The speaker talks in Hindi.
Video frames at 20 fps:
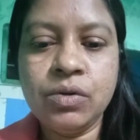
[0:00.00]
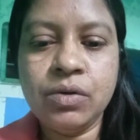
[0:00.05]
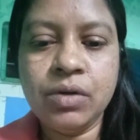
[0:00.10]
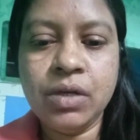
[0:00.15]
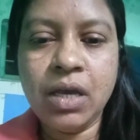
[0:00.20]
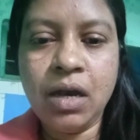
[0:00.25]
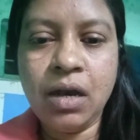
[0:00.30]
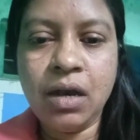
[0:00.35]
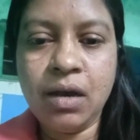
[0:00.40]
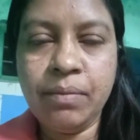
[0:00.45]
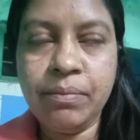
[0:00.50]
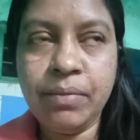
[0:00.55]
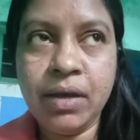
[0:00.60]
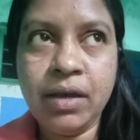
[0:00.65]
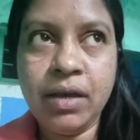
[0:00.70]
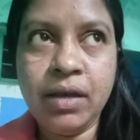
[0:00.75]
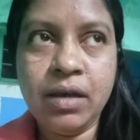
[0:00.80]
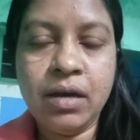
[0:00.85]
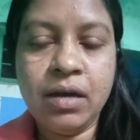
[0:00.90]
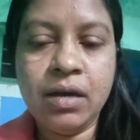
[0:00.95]
तो यहाँ
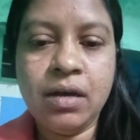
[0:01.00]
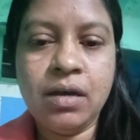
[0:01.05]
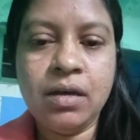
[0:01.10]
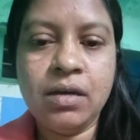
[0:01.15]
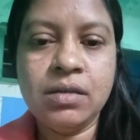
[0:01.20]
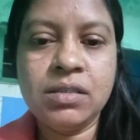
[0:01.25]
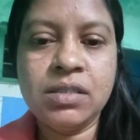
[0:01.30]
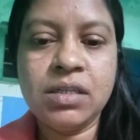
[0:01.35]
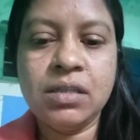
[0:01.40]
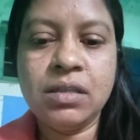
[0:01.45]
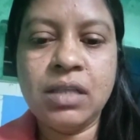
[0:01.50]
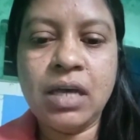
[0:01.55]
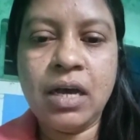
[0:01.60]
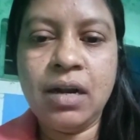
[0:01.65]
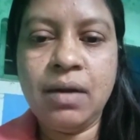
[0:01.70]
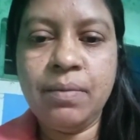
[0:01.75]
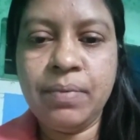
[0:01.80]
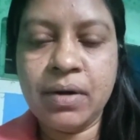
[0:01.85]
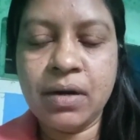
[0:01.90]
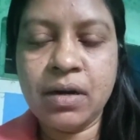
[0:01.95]
में
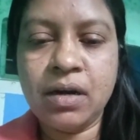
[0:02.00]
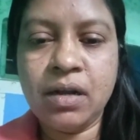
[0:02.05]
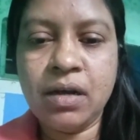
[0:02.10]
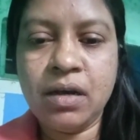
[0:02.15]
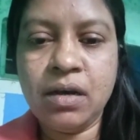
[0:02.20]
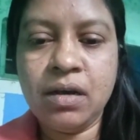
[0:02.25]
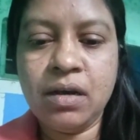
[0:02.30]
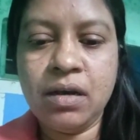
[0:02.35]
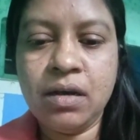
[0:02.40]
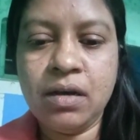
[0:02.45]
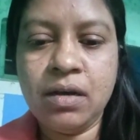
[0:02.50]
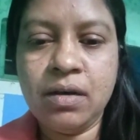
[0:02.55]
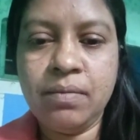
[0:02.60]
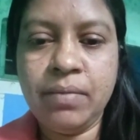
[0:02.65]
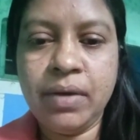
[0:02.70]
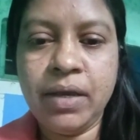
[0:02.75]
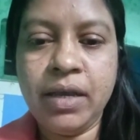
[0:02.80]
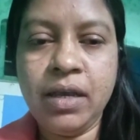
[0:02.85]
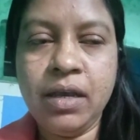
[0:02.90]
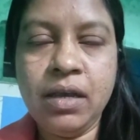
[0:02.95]
संथाल पकना
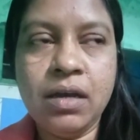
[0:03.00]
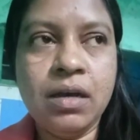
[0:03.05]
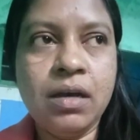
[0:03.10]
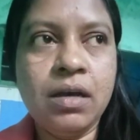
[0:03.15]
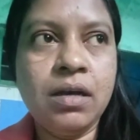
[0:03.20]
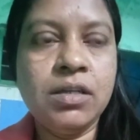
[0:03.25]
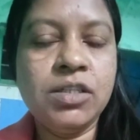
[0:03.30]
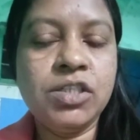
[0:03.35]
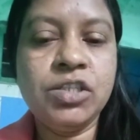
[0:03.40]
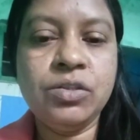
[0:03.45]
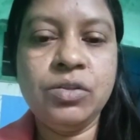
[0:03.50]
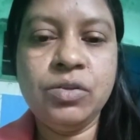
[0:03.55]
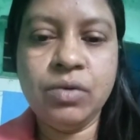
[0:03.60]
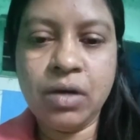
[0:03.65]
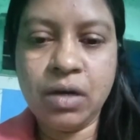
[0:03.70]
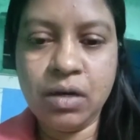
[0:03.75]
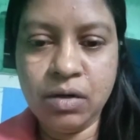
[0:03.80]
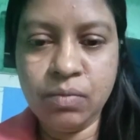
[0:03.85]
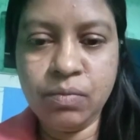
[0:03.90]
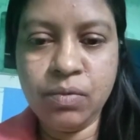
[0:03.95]
में सिद्धू
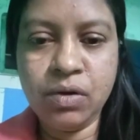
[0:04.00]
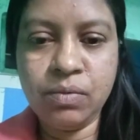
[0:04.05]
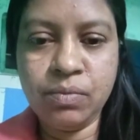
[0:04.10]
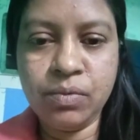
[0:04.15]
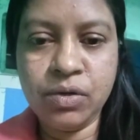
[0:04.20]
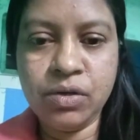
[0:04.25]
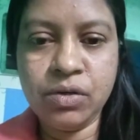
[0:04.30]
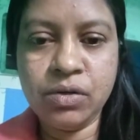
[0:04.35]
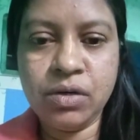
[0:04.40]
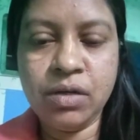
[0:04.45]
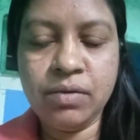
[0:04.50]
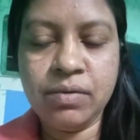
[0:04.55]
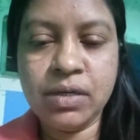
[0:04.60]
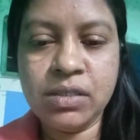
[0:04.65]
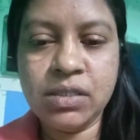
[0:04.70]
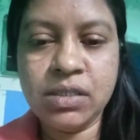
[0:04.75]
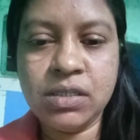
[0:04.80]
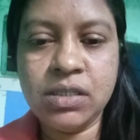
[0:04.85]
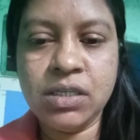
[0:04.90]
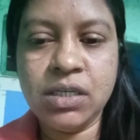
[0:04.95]
कालू मुर्मू
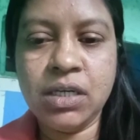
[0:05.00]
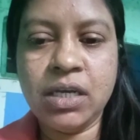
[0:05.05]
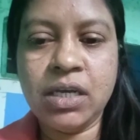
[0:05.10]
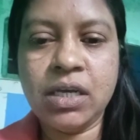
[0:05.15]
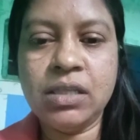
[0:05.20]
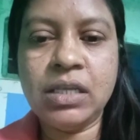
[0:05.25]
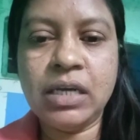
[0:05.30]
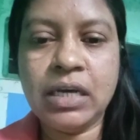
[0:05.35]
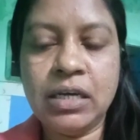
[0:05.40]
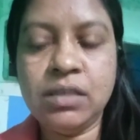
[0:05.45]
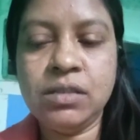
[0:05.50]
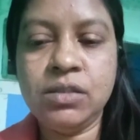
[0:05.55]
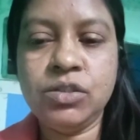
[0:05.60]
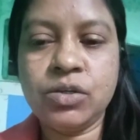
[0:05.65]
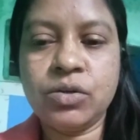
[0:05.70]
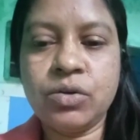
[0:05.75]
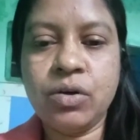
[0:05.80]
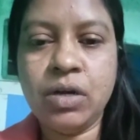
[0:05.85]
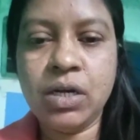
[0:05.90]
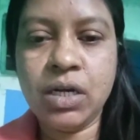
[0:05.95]
यूनिवर्सिटी के तहत
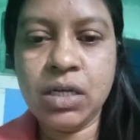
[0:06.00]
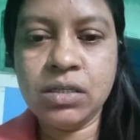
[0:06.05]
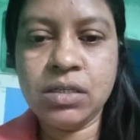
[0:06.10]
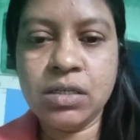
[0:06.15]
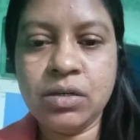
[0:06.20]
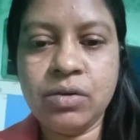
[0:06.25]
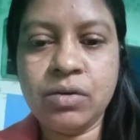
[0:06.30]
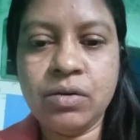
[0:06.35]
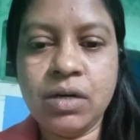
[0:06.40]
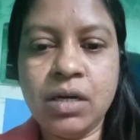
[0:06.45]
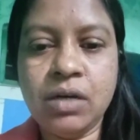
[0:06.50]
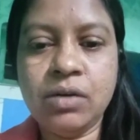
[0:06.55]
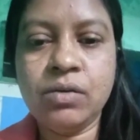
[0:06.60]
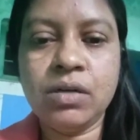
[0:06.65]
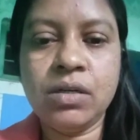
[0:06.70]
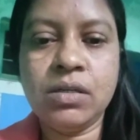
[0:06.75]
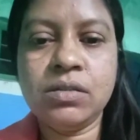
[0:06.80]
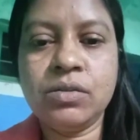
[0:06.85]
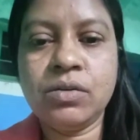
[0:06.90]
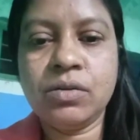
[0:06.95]
जो कॉलेज है गोड्डा
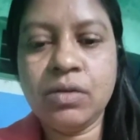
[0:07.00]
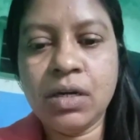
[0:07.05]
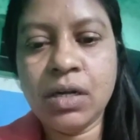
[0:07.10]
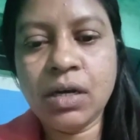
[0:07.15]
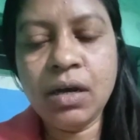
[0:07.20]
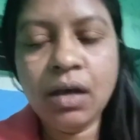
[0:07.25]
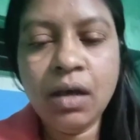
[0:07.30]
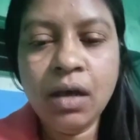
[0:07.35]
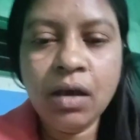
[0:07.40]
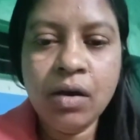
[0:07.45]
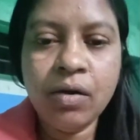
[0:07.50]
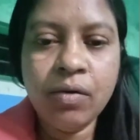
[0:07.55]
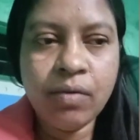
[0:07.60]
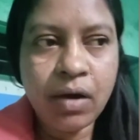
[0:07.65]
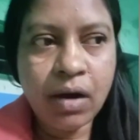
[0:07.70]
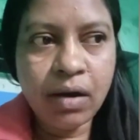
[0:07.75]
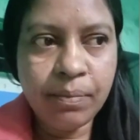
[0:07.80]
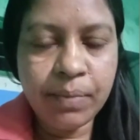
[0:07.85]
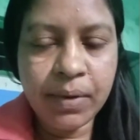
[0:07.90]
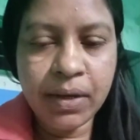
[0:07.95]
कॉलेज गोड्डा
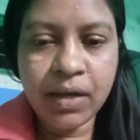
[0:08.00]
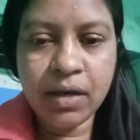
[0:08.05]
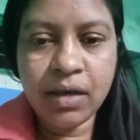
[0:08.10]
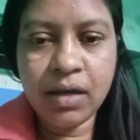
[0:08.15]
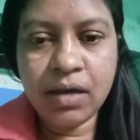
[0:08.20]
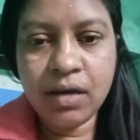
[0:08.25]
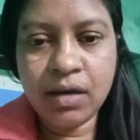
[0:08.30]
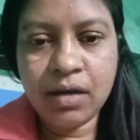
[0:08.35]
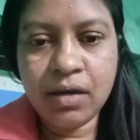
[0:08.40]
वहाँ पे